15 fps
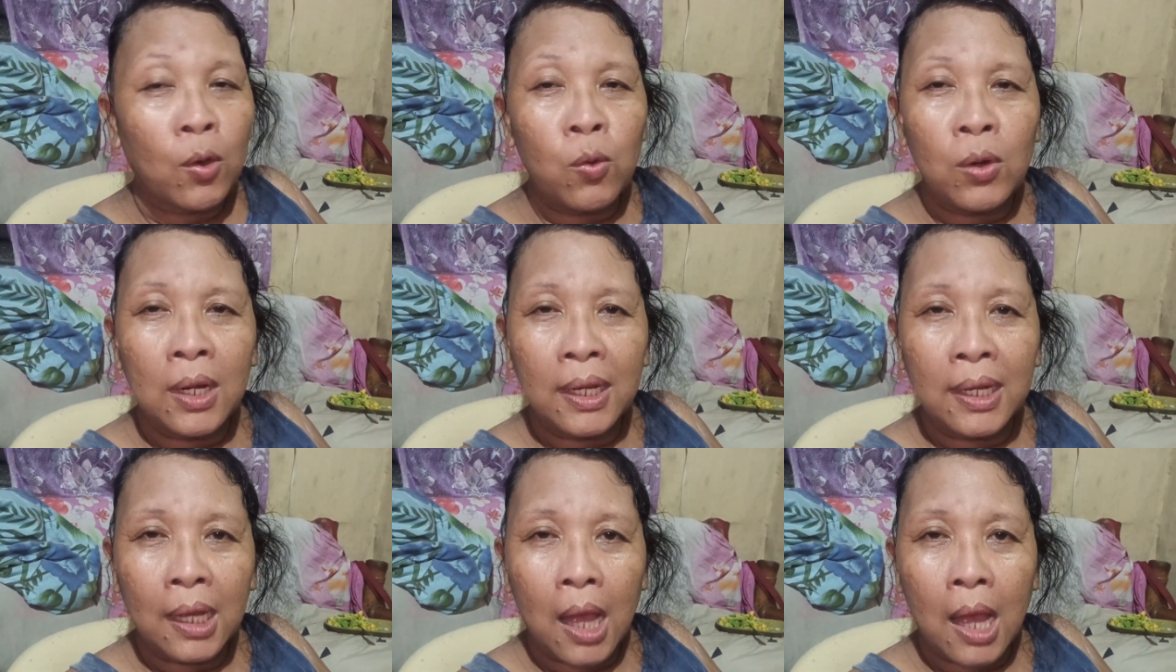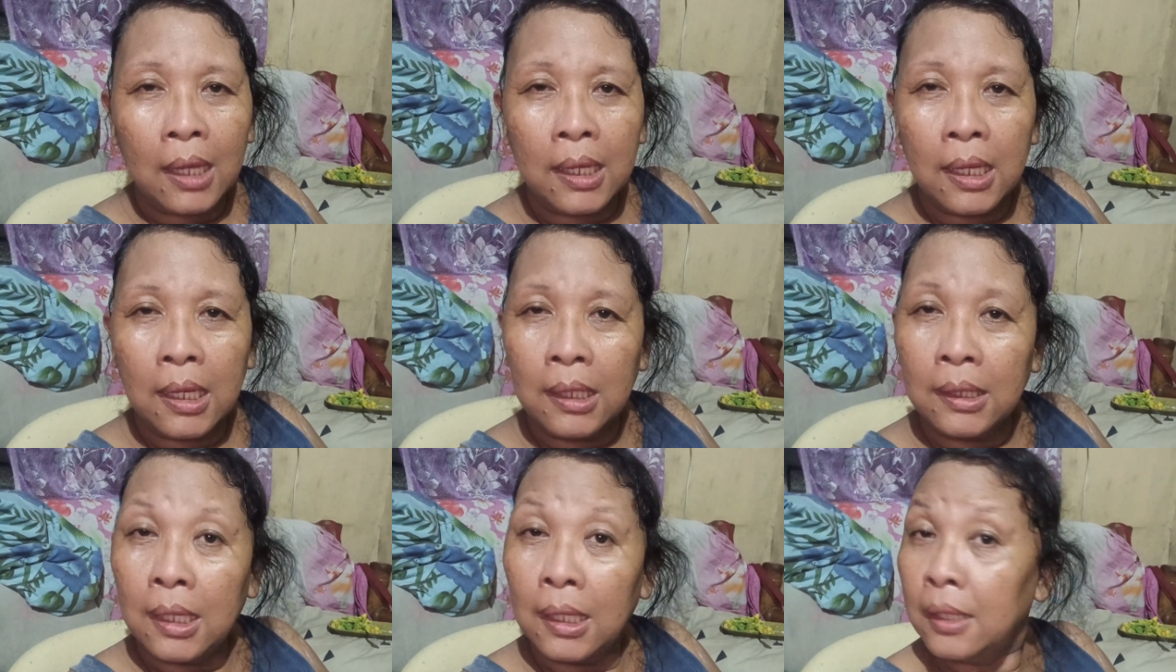hula ng
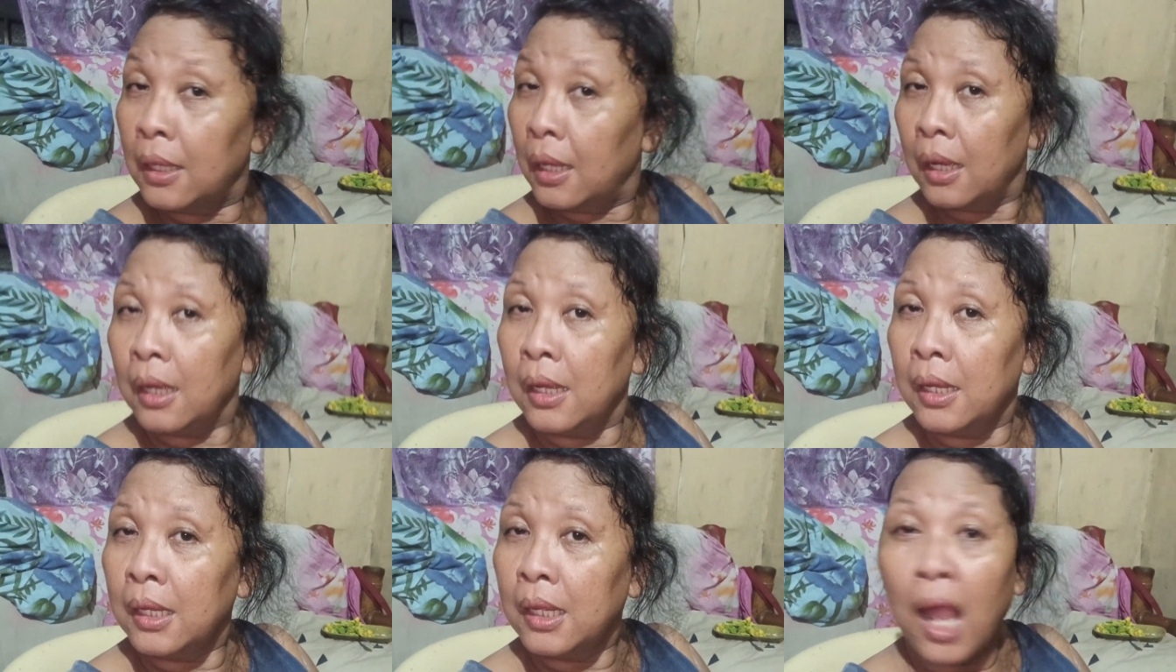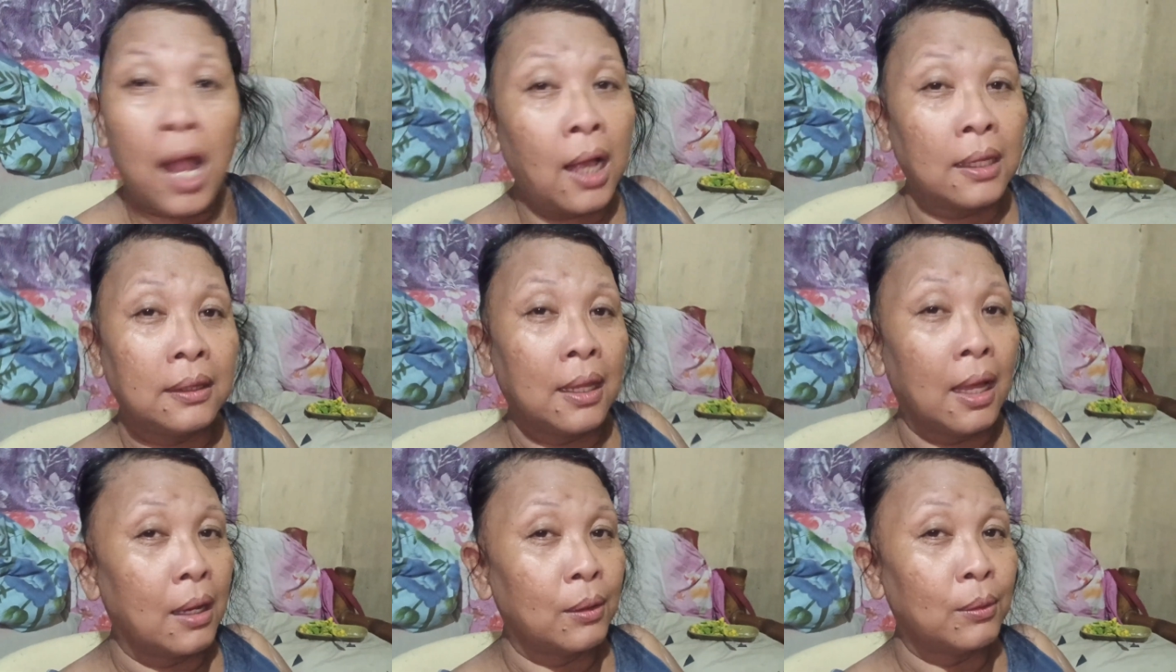aking edad ay
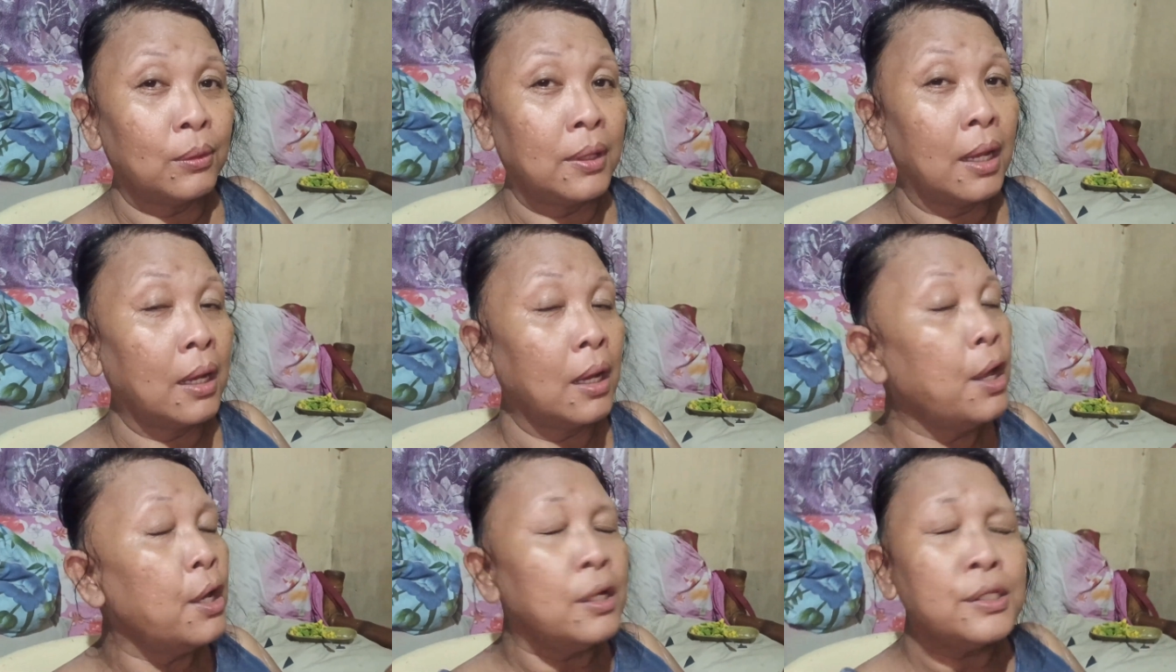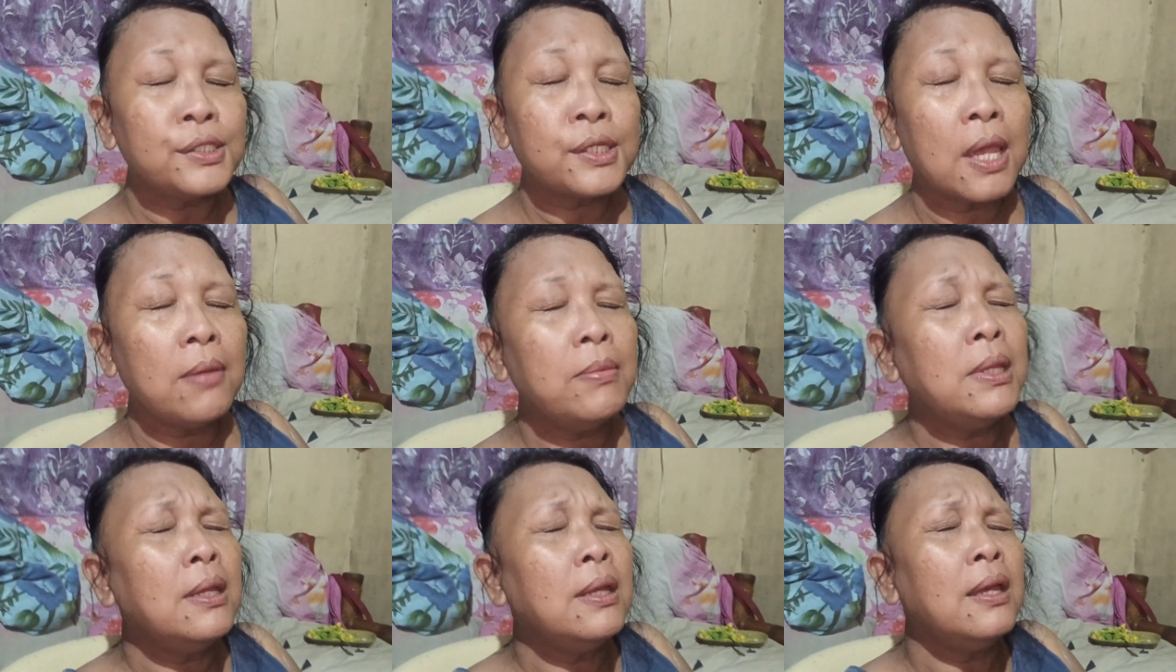kakantahan ko ng
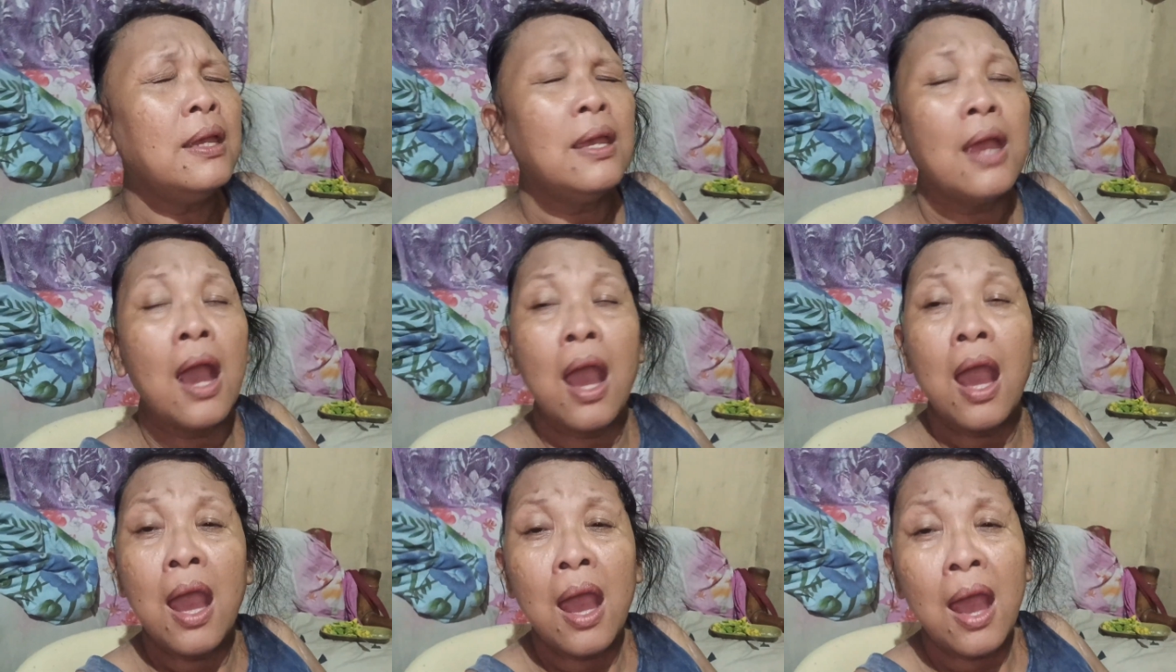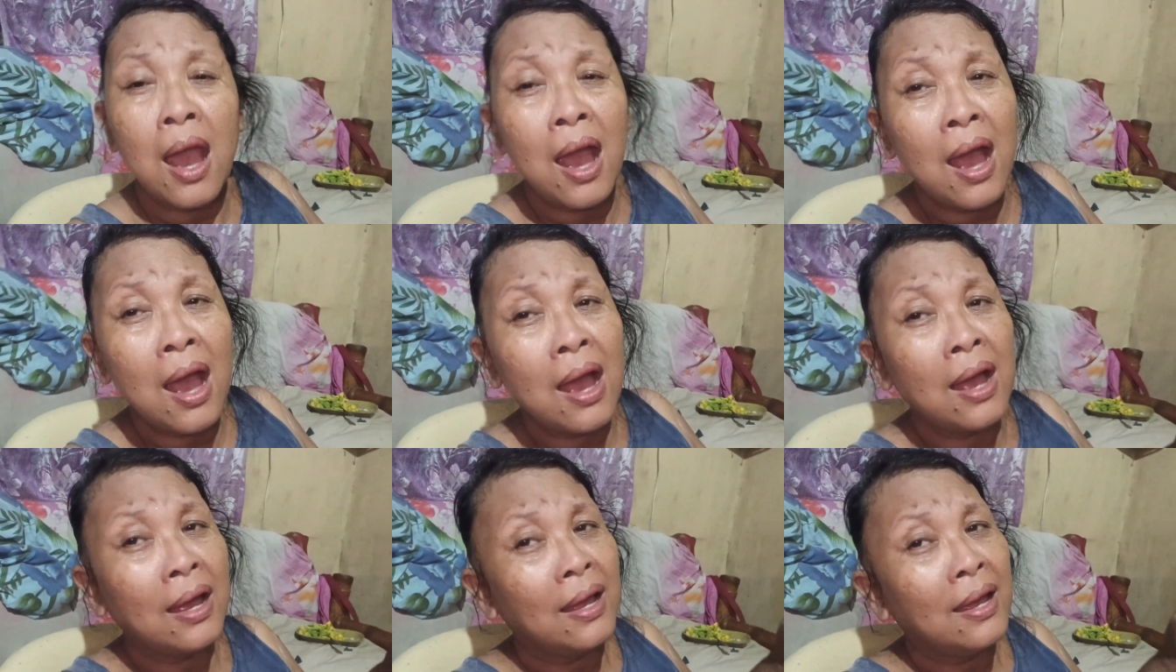Skimini ah
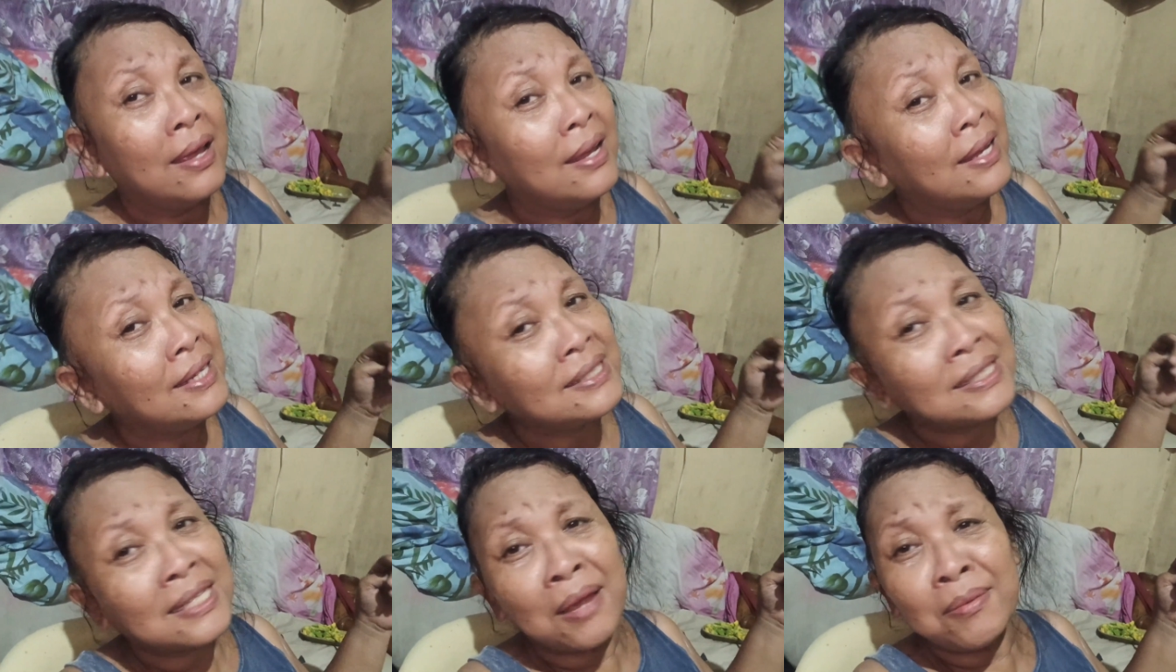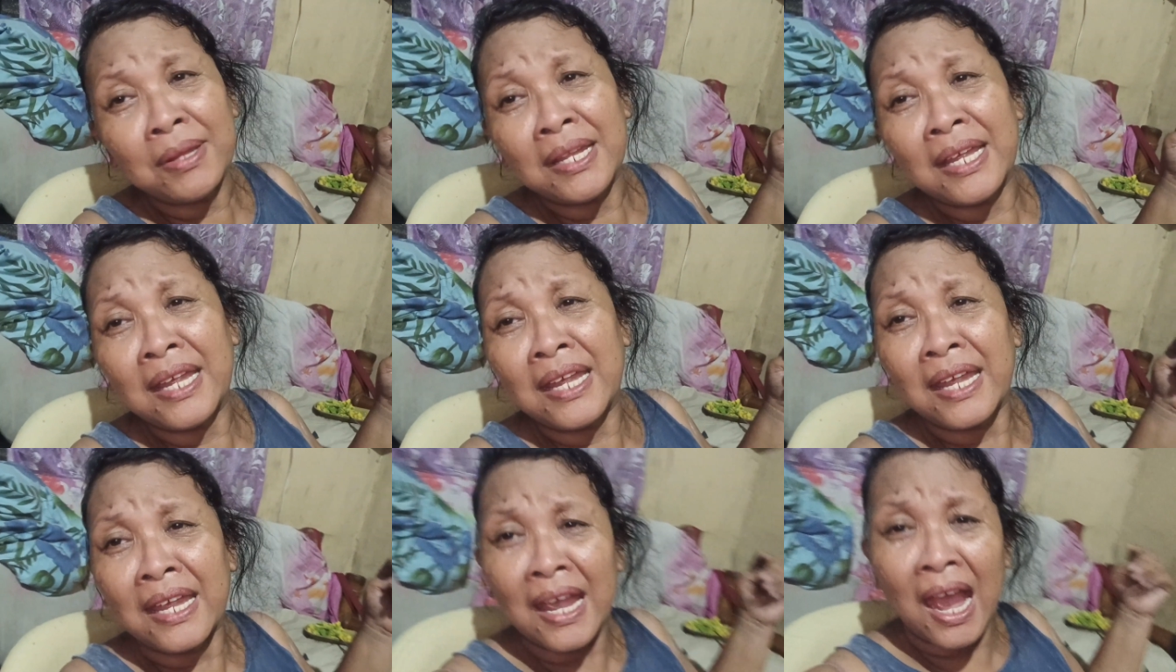ah
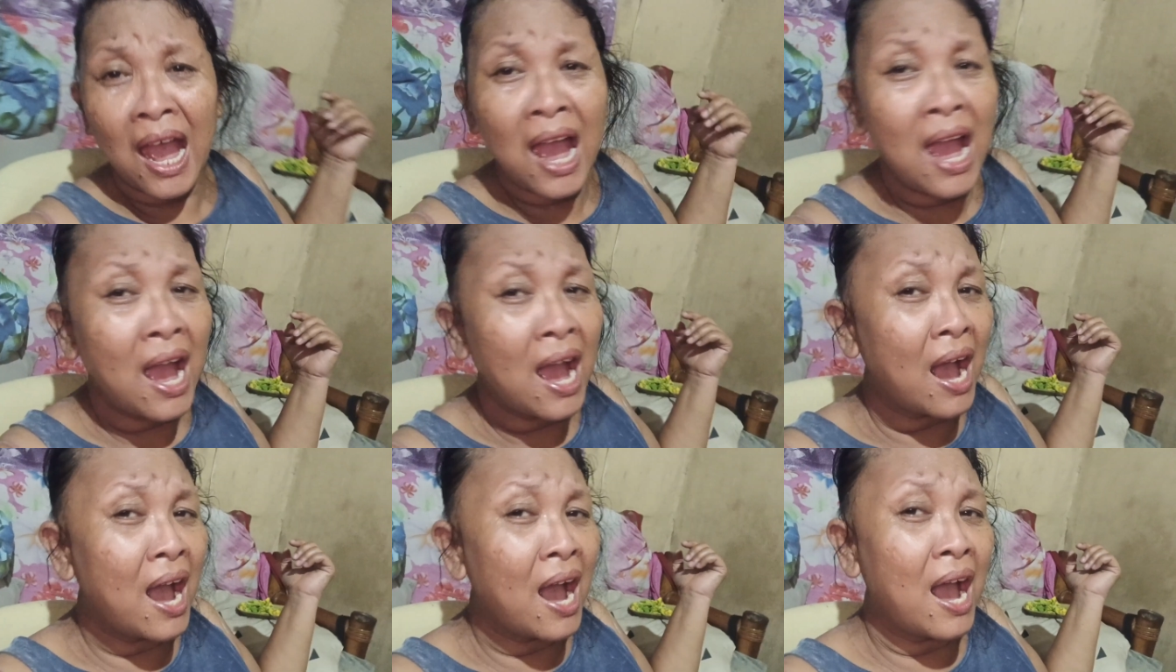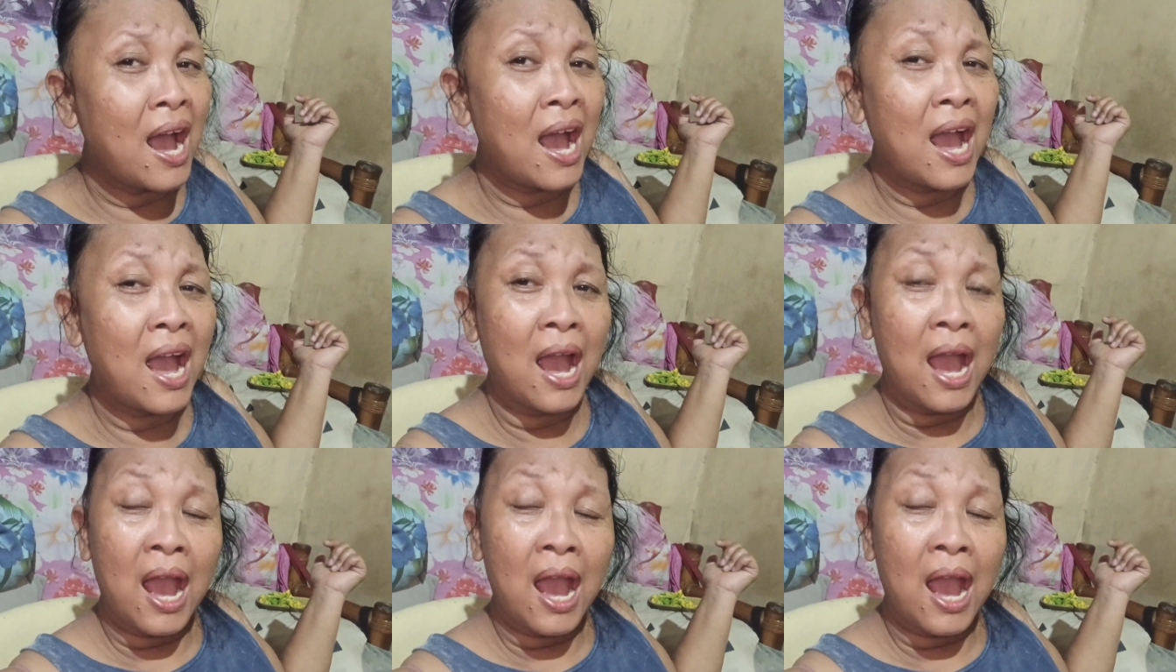Skimini ah ah